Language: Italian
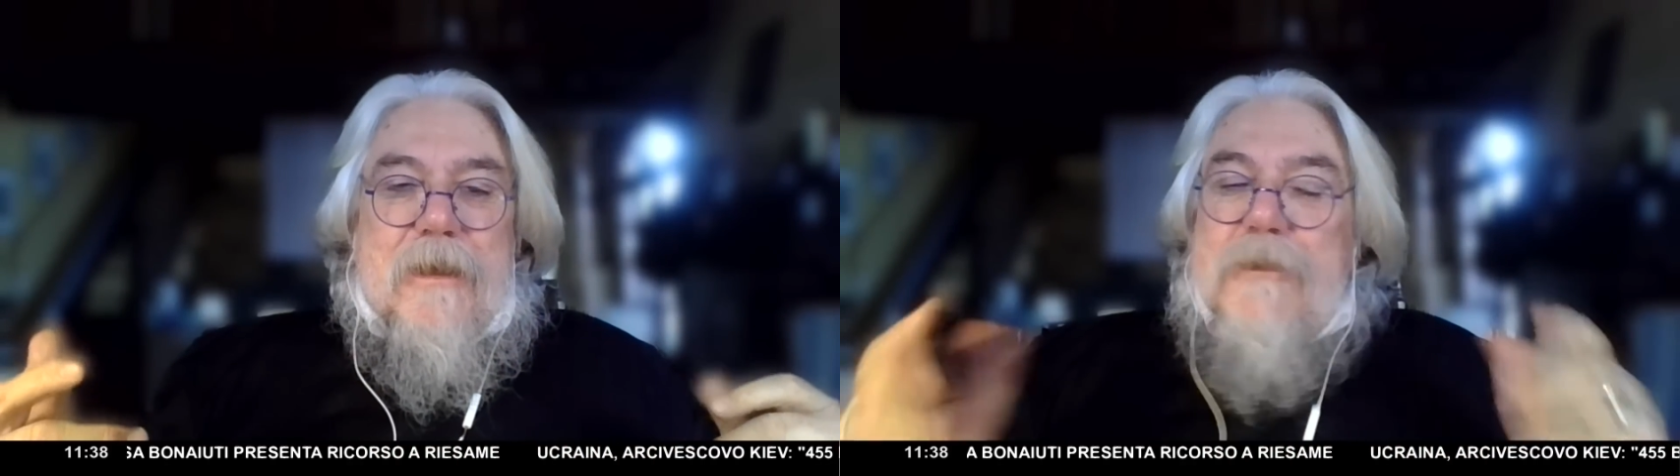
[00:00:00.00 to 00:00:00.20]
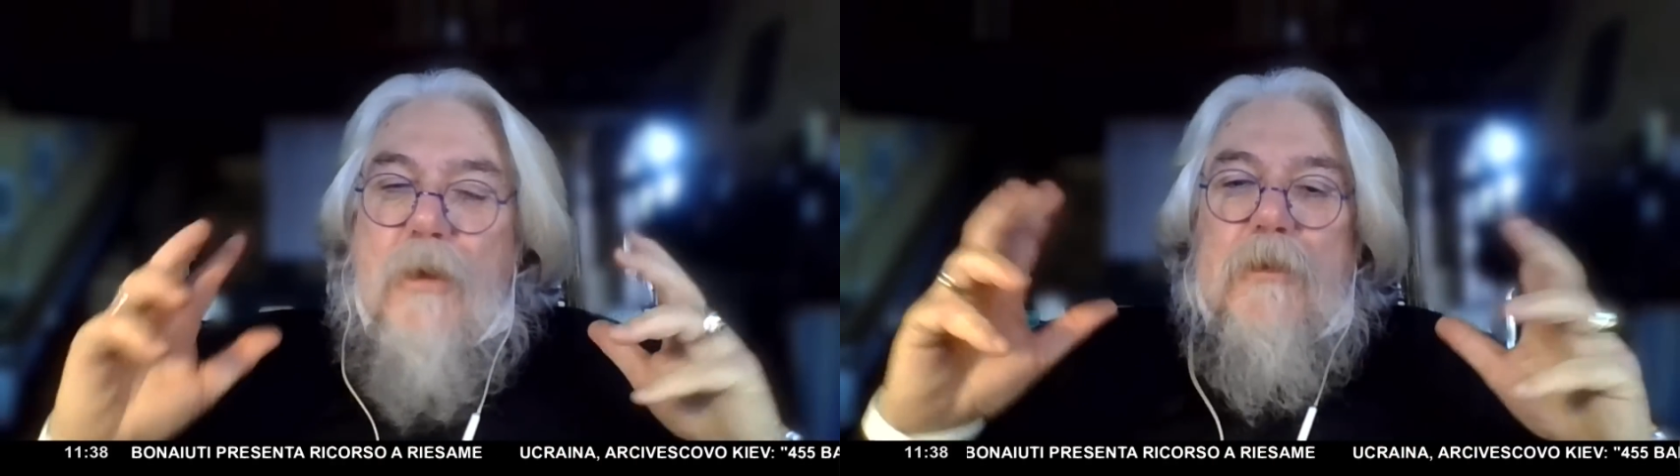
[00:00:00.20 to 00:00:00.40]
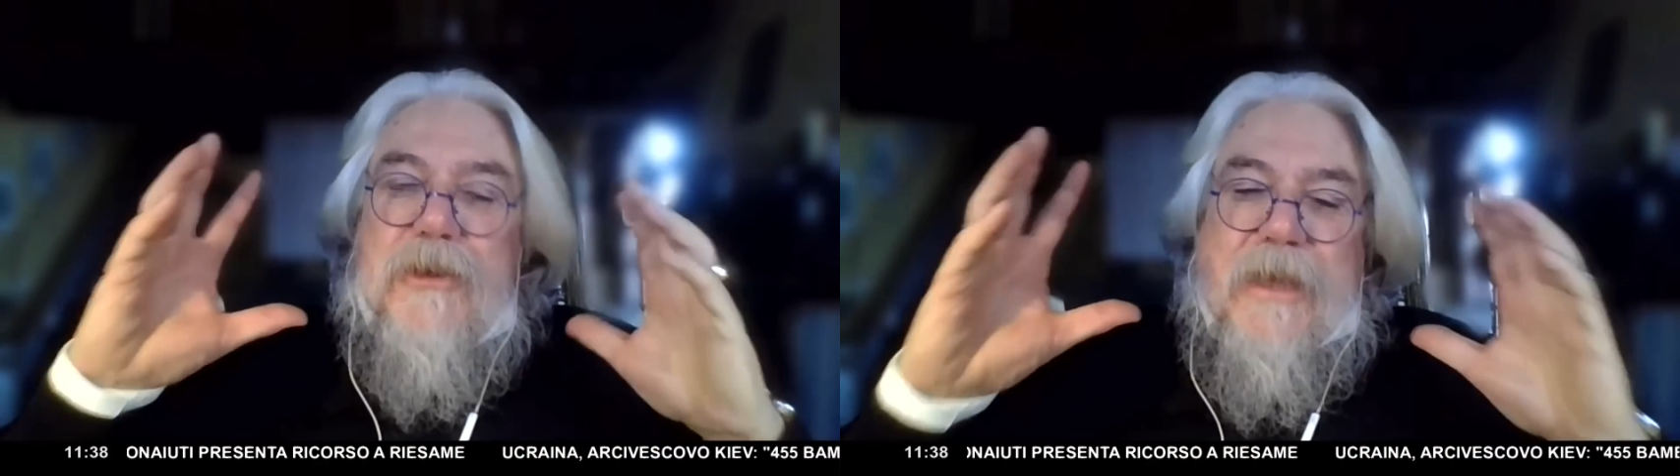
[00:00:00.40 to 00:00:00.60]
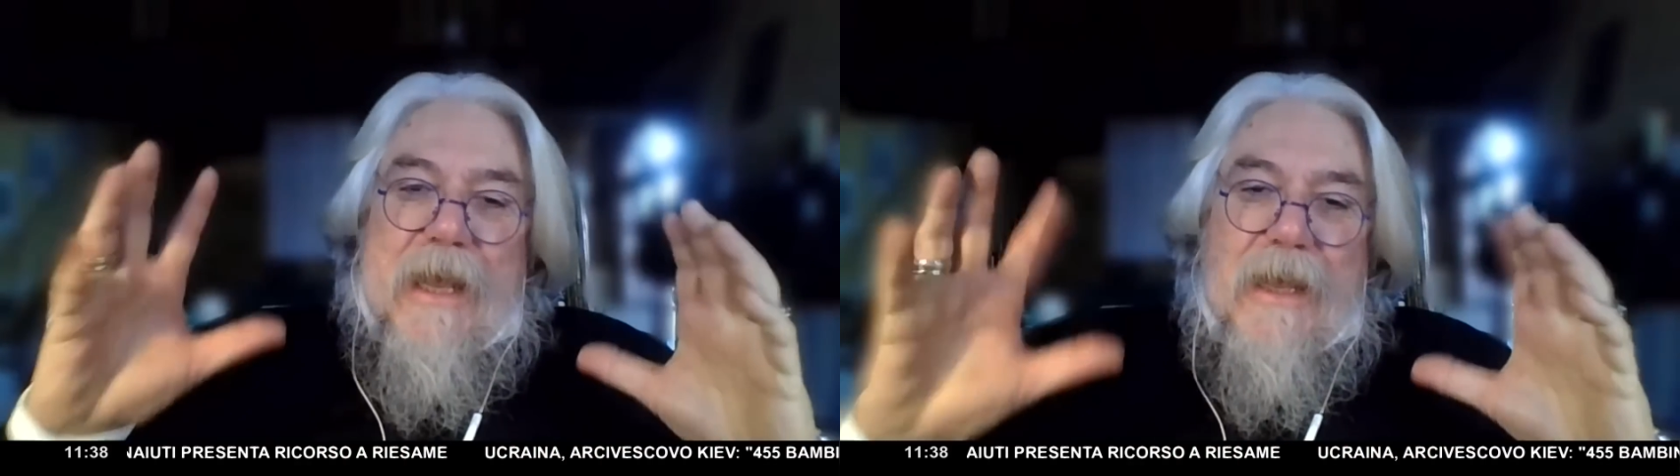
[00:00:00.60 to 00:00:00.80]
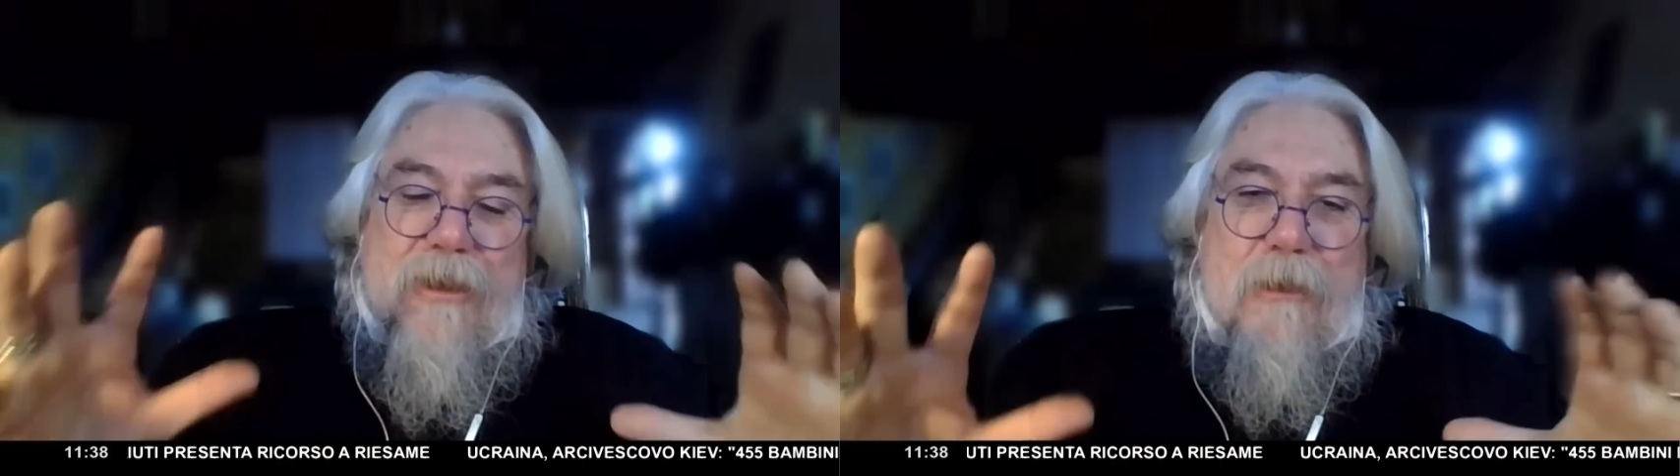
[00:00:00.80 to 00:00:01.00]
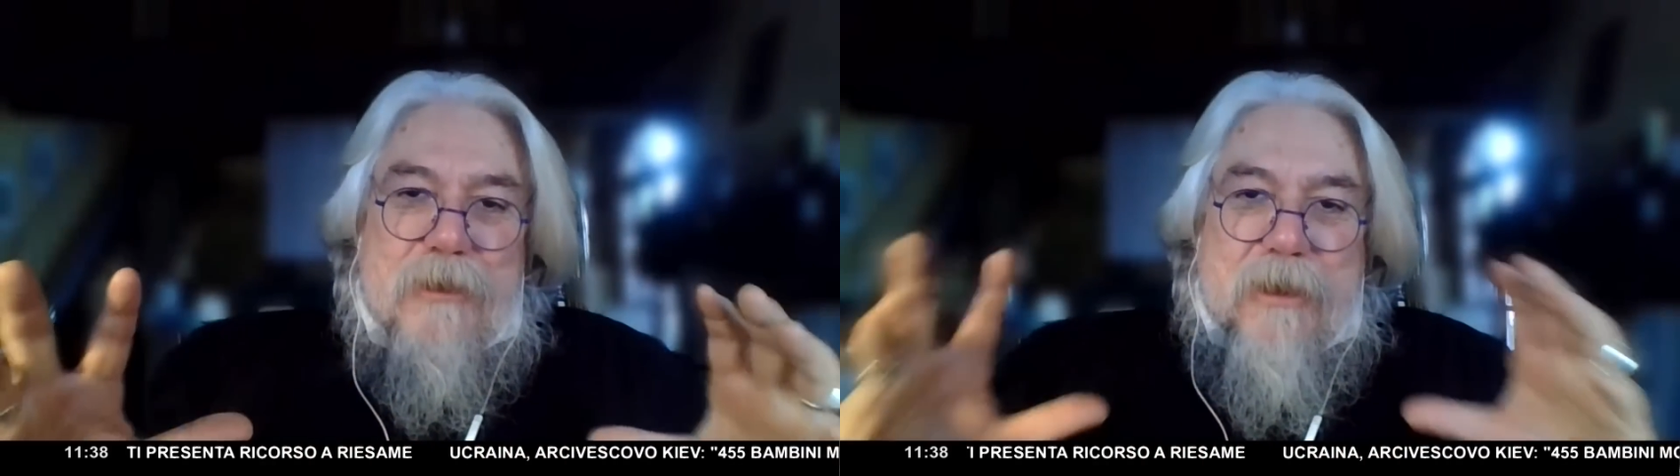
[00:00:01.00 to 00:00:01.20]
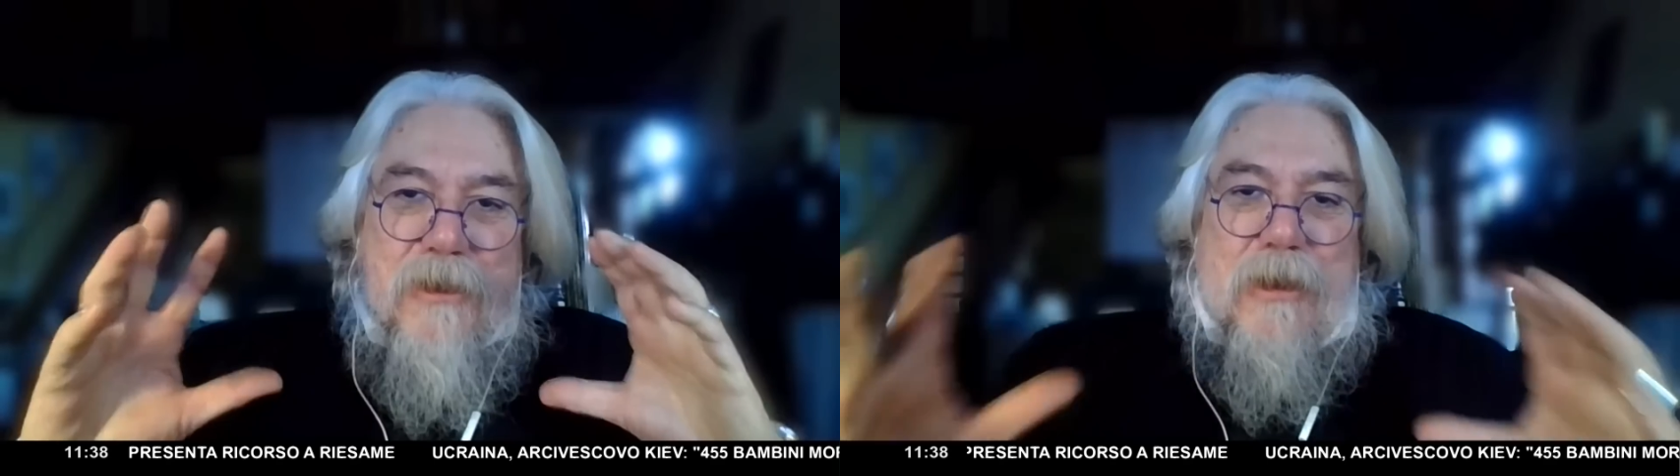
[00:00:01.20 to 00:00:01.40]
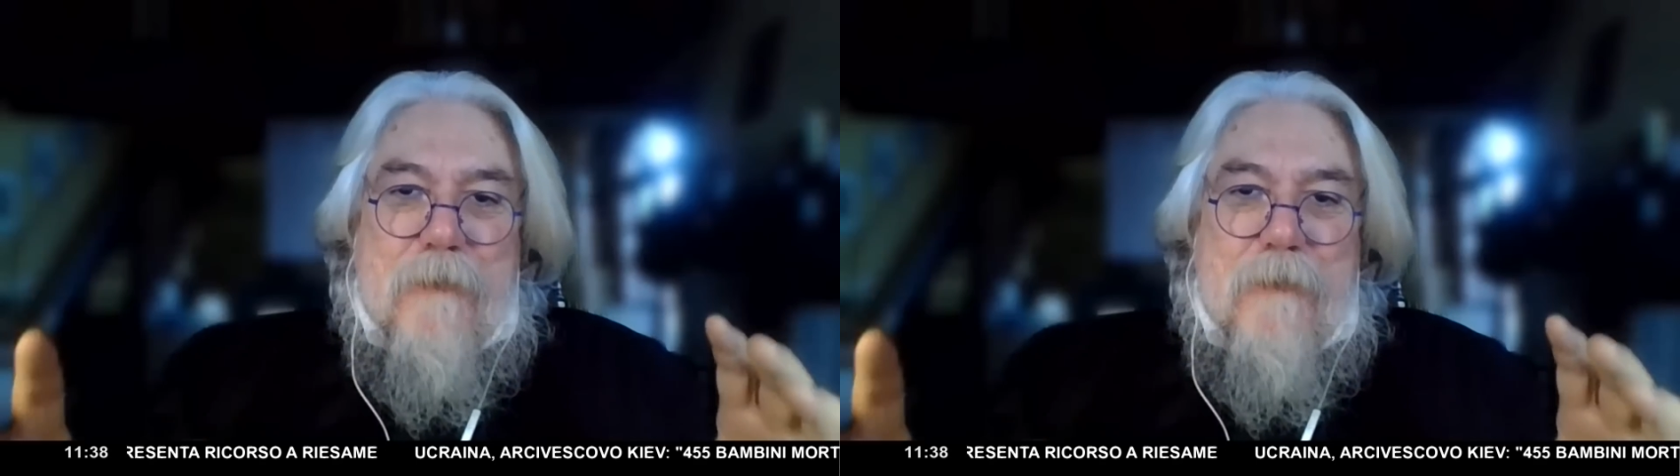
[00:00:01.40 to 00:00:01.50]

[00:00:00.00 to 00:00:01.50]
no Montaigne, no Montesquieu,